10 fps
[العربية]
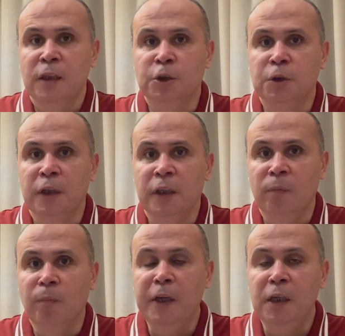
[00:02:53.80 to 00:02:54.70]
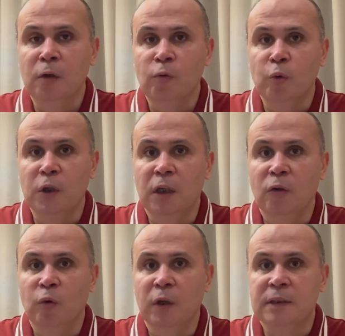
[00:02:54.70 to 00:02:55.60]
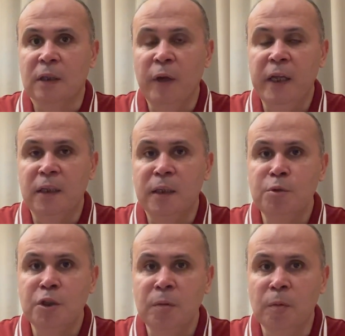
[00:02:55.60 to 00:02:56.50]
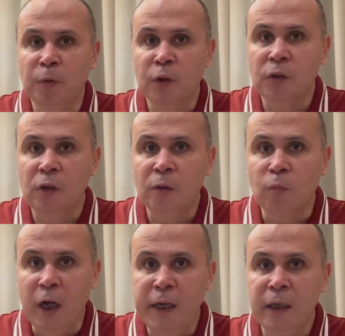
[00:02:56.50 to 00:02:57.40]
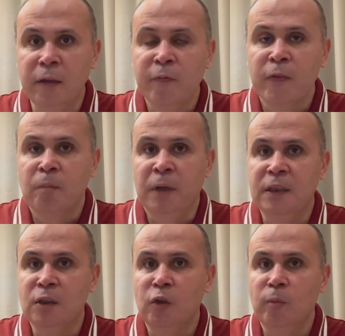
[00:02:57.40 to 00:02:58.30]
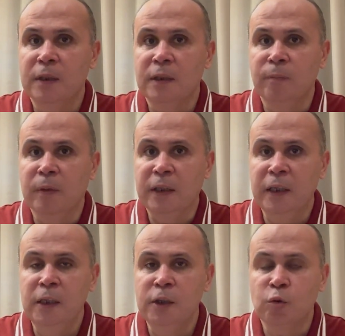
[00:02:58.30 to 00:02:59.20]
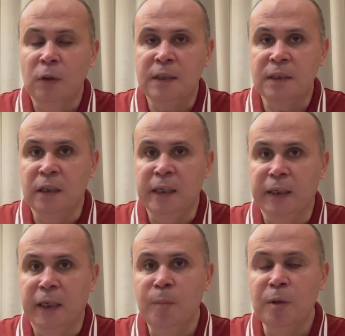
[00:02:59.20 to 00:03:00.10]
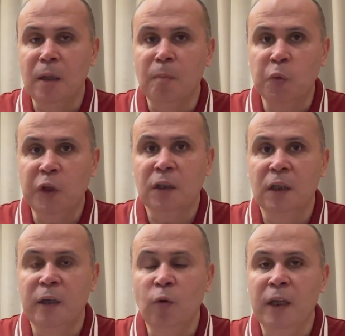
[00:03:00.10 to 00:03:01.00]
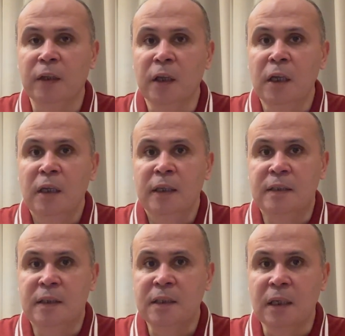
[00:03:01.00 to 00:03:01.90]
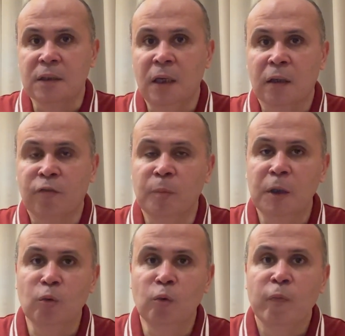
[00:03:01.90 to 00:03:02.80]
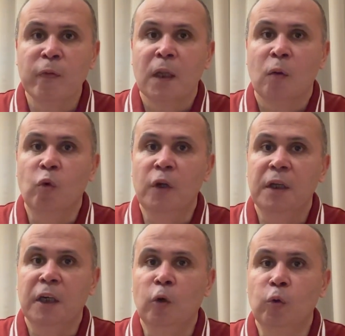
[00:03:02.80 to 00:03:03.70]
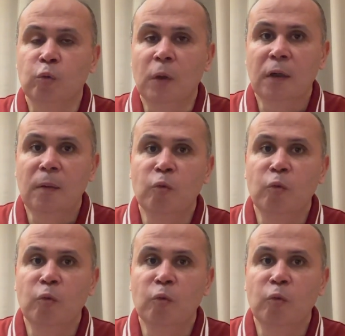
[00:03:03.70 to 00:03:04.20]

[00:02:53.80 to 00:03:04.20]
الميه والسوائل تمشي بمقدار معين بحيث انه ما تقلش ولا تزيد يعني الكبد لما بيعطي تلاقي الواحد استسقى ظهرت في بطنه ورجله تورم